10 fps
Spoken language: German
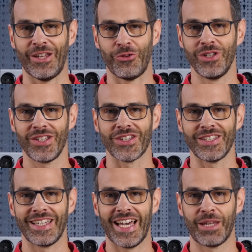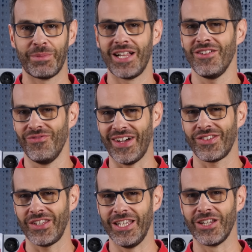natürlich zeige ich dir gerne mal,
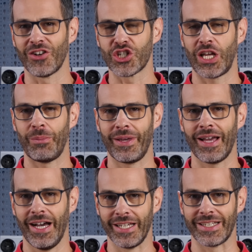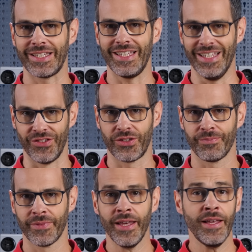was Ingress Shaping eigentlich ist.
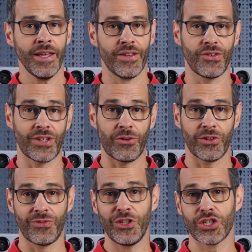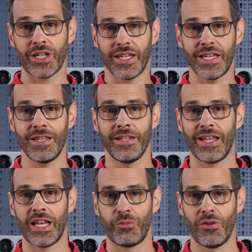Es ist ein neues Feature in
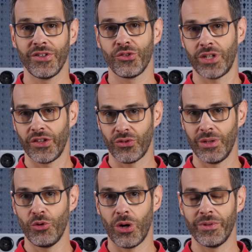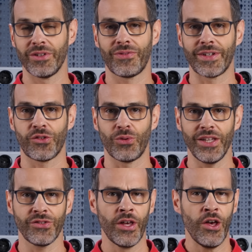der Laborversion, also im kommenden Fritz
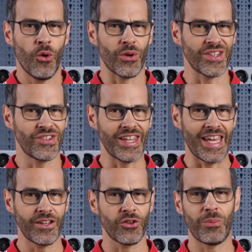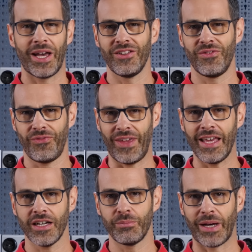OS. und es geht um eine
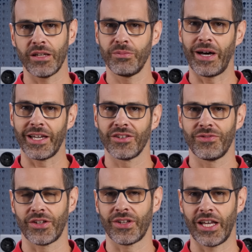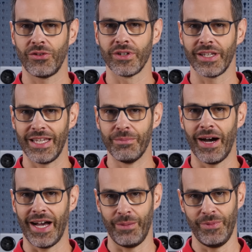faire Bandbreitenverteilung
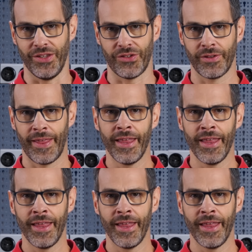im Heimnetz.